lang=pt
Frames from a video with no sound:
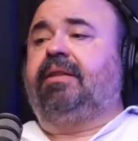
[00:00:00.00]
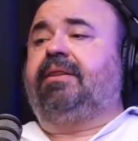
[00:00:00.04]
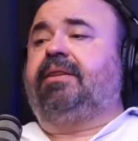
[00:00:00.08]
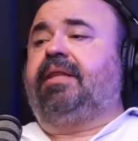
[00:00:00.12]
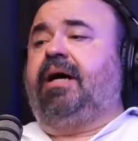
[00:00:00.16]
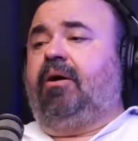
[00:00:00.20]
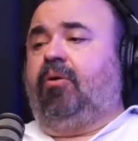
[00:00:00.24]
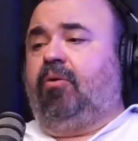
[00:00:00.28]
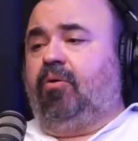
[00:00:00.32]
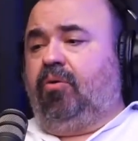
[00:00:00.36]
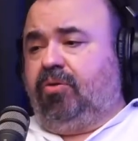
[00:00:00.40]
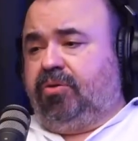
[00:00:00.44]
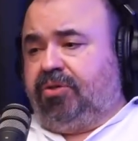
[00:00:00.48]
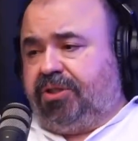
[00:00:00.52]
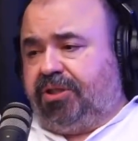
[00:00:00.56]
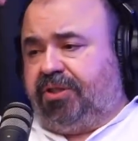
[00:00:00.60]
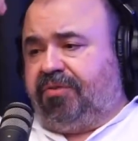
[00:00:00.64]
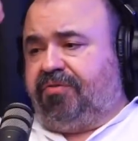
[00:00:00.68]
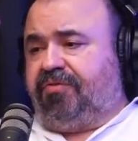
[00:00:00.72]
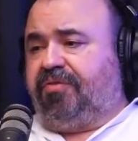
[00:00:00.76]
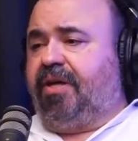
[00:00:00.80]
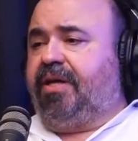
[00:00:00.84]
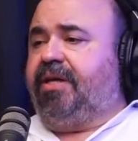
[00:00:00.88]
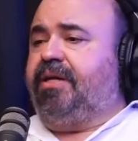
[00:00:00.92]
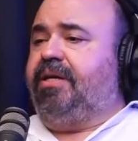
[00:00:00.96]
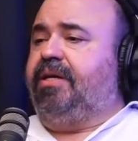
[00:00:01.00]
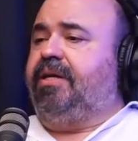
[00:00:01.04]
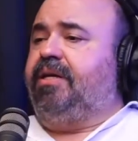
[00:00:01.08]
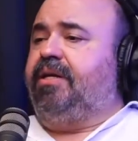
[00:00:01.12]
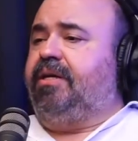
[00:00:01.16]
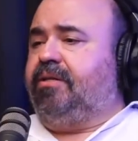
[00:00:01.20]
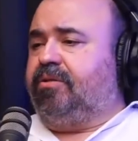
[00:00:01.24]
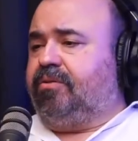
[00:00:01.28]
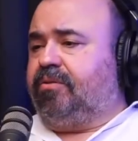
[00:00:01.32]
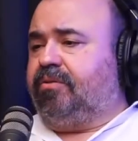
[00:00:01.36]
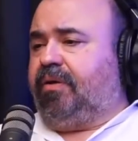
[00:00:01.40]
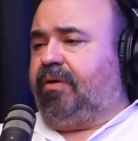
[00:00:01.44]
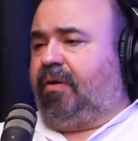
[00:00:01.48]
Da onde que
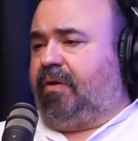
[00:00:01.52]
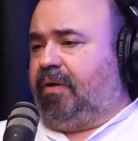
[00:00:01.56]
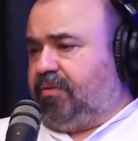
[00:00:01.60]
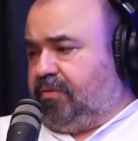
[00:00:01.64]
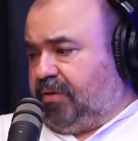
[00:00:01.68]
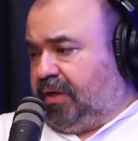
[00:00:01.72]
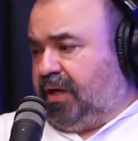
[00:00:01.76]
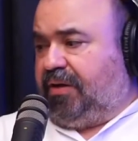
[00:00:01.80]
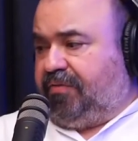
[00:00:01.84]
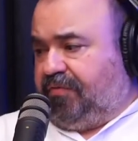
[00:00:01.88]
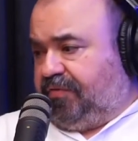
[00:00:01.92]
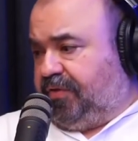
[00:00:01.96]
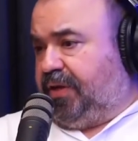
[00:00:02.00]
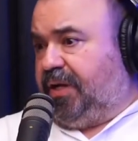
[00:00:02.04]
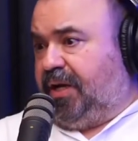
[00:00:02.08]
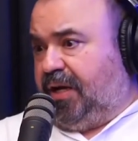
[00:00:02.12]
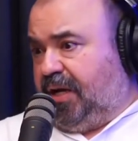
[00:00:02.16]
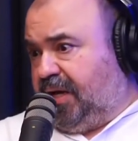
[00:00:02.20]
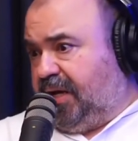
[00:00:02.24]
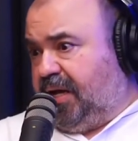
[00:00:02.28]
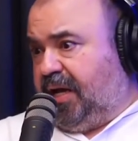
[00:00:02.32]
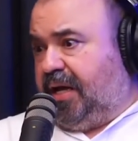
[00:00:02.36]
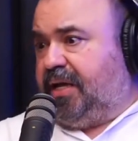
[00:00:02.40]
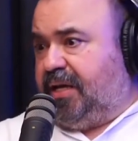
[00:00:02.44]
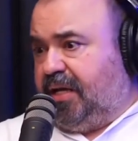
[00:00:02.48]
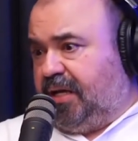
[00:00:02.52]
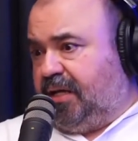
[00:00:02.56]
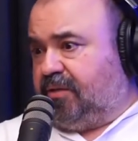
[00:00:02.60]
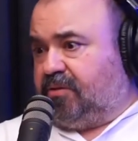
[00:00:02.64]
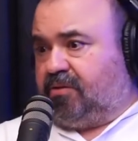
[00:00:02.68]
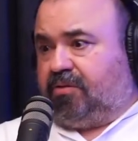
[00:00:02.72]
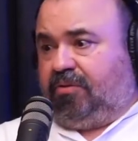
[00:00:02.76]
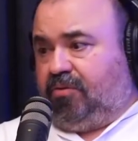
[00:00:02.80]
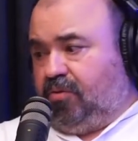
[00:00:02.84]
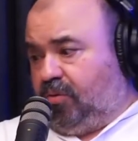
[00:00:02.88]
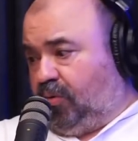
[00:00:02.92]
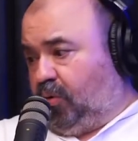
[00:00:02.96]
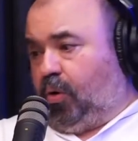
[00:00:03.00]
vem isso tal. Aí o cara fica, ah, é
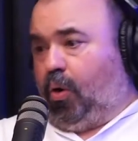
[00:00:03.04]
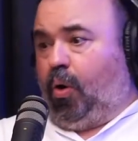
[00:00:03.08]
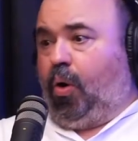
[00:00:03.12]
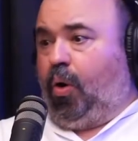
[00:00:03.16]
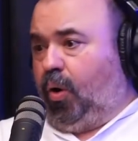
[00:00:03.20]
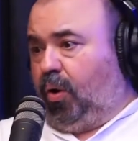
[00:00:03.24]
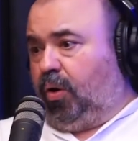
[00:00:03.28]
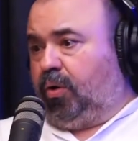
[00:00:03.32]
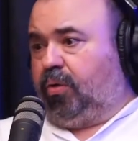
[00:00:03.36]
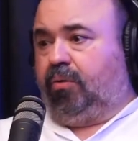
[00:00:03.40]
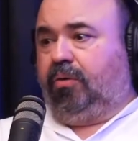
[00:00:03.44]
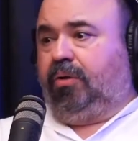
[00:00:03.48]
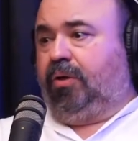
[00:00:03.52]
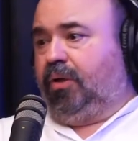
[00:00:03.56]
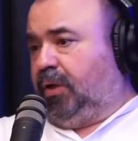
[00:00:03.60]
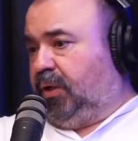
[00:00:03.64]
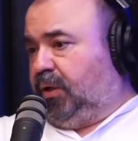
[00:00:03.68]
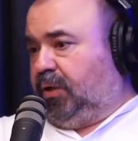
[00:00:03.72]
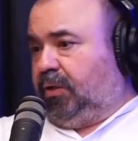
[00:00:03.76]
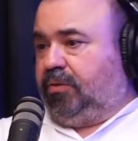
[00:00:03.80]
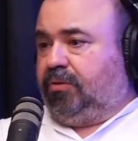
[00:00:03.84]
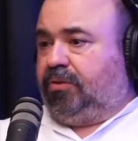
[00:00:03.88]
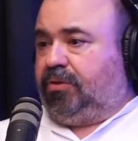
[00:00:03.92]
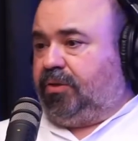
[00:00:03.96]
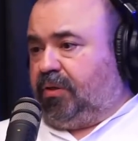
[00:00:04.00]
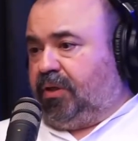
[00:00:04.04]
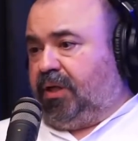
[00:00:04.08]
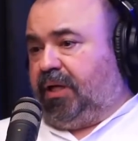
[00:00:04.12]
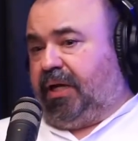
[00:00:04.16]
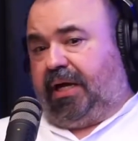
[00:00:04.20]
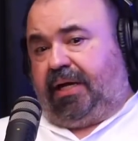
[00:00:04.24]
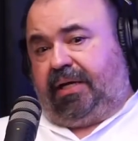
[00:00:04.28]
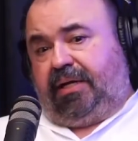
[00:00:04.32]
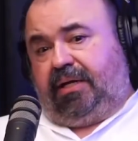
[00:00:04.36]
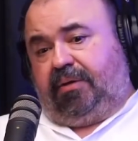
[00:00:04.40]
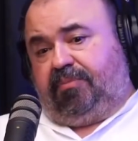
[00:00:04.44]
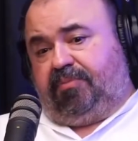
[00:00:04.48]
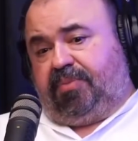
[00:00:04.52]
isso, o couro, não sei o que
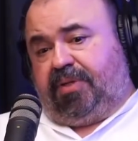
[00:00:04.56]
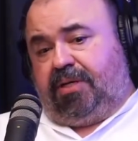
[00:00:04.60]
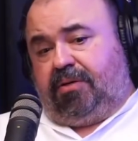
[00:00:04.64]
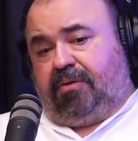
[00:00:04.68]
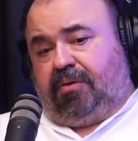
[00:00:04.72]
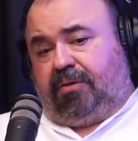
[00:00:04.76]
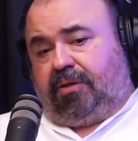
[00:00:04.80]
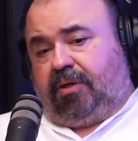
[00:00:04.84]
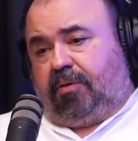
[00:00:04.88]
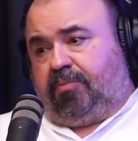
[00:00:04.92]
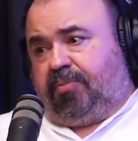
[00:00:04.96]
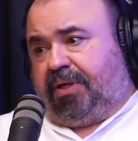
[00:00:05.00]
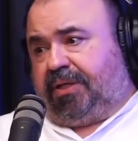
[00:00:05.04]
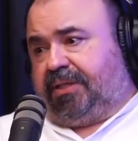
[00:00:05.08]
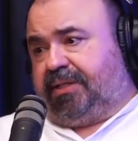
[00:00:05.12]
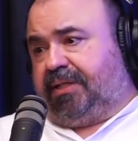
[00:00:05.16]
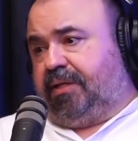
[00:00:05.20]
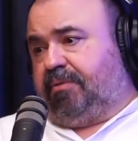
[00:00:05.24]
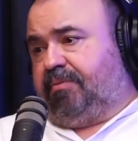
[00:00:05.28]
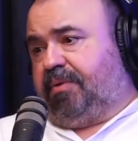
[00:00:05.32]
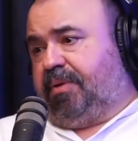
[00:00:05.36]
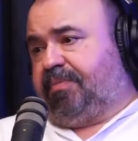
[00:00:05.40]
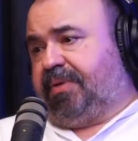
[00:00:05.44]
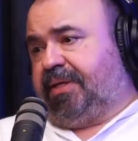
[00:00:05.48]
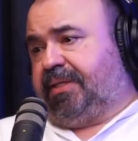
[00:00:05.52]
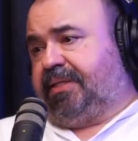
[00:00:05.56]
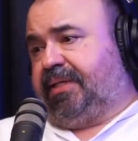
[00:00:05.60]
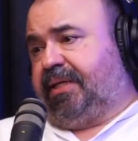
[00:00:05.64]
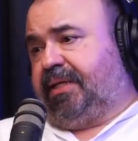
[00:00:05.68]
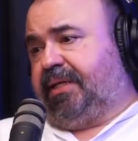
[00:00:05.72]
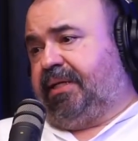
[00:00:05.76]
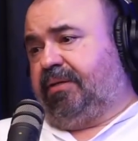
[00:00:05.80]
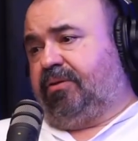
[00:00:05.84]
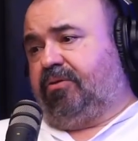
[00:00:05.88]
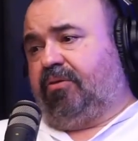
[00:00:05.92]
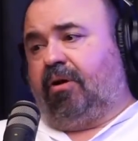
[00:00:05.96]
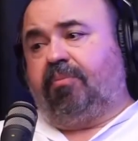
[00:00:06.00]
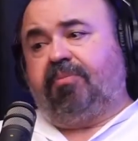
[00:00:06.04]
lá. Aí ele precisa encontrar um parceiro, uma parceira
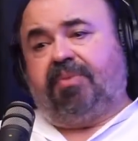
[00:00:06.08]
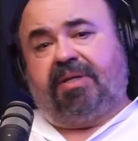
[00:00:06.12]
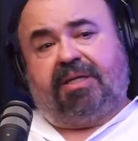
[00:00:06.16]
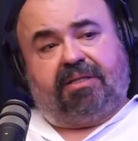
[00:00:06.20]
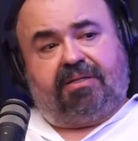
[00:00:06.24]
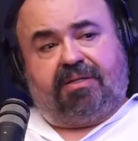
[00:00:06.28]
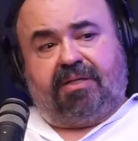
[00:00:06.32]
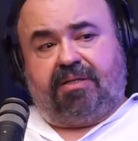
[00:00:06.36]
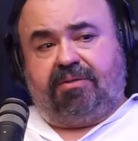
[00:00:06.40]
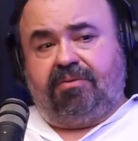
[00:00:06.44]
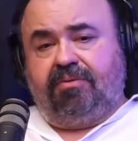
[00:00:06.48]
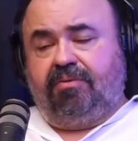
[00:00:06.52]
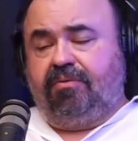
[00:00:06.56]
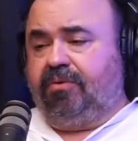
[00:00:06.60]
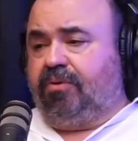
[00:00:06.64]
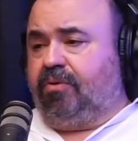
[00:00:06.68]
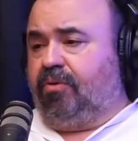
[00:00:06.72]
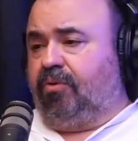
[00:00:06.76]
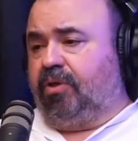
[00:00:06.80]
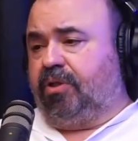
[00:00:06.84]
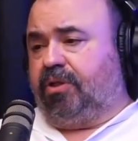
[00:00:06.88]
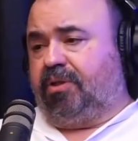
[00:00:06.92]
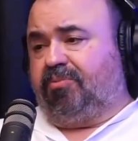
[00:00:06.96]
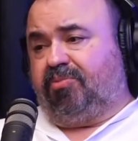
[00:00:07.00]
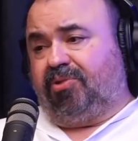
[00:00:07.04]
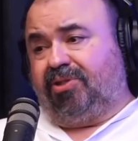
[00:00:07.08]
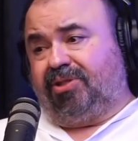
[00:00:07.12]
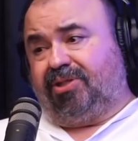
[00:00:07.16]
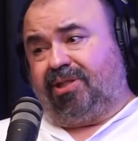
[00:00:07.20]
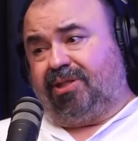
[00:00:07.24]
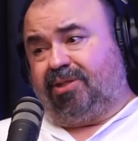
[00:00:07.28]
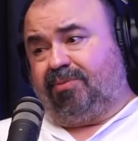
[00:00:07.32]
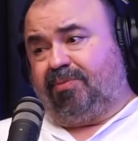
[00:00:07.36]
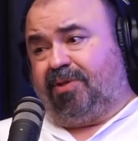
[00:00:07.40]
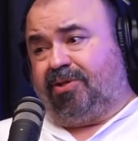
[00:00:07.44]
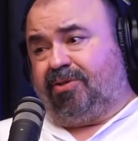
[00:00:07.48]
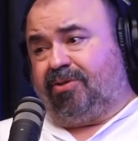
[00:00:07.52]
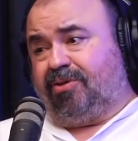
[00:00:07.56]
que top E às vezes não conta. Por isso
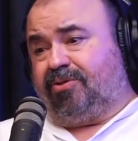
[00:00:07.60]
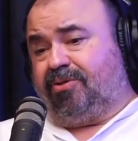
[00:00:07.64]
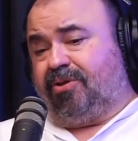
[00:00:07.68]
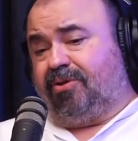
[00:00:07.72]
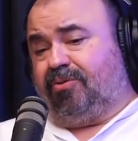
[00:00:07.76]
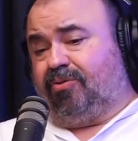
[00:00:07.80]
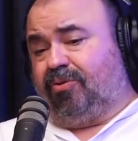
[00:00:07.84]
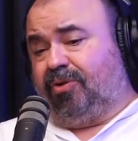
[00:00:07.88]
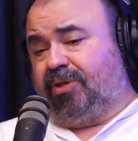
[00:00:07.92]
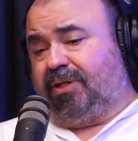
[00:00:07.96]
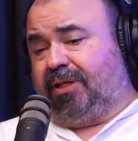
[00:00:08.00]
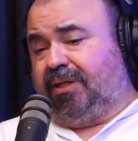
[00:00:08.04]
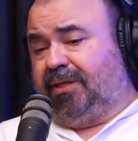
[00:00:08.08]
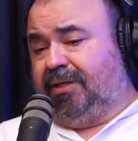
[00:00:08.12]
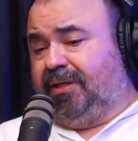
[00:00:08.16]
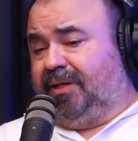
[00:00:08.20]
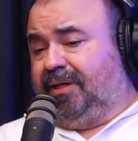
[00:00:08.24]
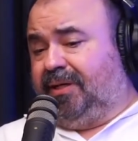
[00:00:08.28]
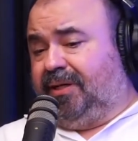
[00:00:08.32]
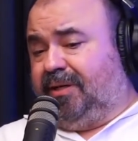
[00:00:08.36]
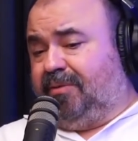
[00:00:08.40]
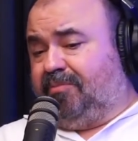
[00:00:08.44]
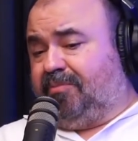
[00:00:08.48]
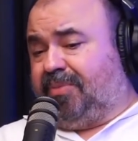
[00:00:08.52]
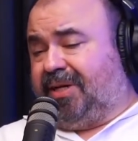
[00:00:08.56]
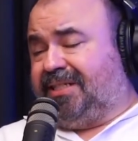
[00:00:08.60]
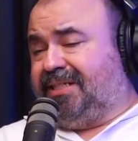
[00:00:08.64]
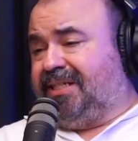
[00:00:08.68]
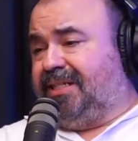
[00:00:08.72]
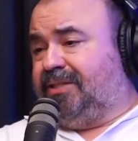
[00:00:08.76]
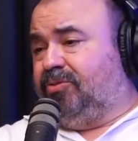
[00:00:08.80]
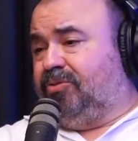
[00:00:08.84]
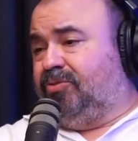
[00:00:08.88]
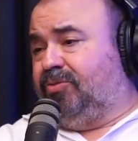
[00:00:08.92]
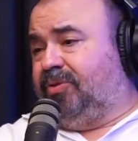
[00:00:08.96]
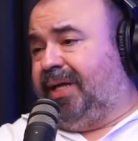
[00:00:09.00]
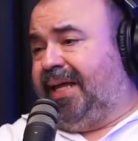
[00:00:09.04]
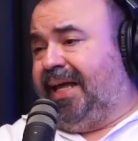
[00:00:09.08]
que as pessoas só encontram, às
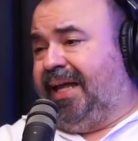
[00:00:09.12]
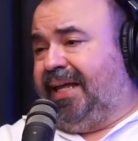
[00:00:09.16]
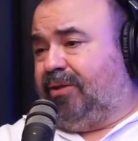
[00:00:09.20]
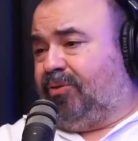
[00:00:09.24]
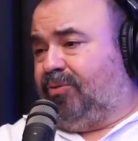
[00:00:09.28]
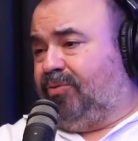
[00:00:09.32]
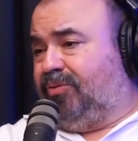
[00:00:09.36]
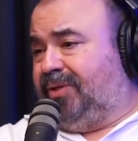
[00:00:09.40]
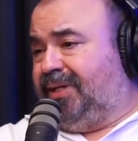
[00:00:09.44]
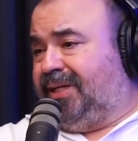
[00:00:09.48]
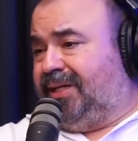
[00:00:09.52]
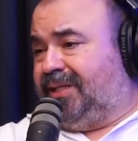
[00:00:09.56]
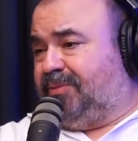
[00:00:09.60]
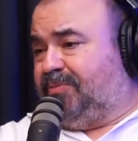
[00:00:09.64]
vezes, no gueto, né?